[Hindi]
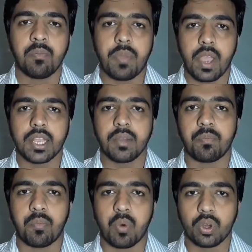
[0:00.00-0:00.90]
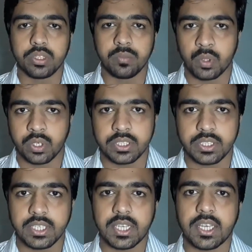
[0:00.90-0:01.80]
बैकअप बहुत इंपॉर्टेंट
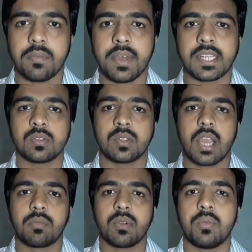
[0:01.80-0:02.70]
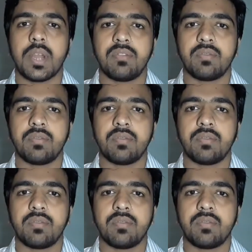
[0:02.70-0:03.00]
चीज़ है कई बार ऐसा होता है कि आपका मोबाइल